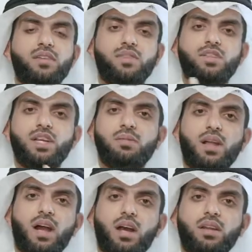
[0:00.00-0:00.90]
في الجانب
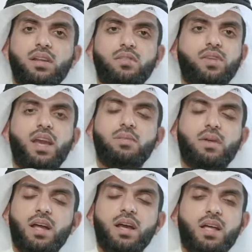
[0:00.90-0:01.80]
الآخر في أي
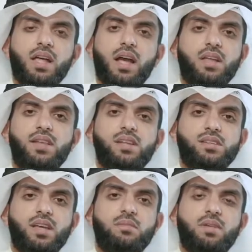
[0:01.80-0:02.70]
بلاء ان
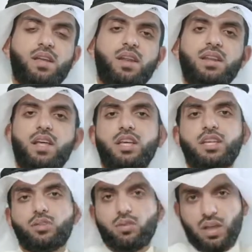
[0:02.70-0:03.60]
الانسان مثلا
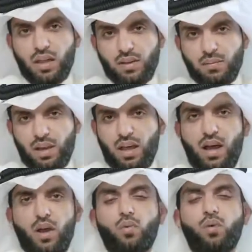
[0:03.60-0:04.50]
يترك هذا البلاء
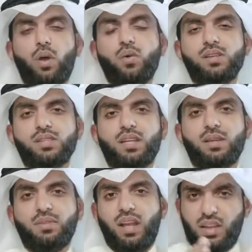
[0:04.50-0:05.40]
او او الانسان
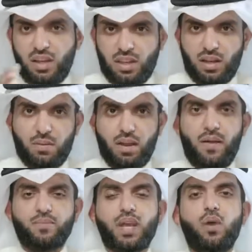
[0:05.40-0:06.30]
يبتعد عن هذا
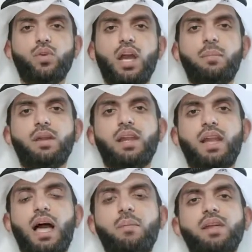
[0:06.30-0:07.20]
البلاء او يعمل
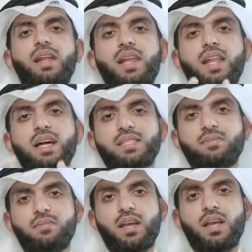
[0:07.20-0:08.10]
العمل
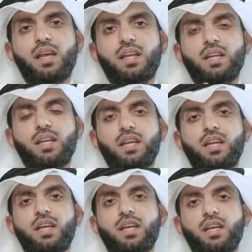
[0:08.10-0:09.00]
اللازم
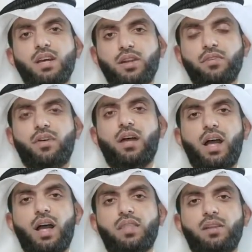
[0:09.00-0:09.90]
لرفع هذا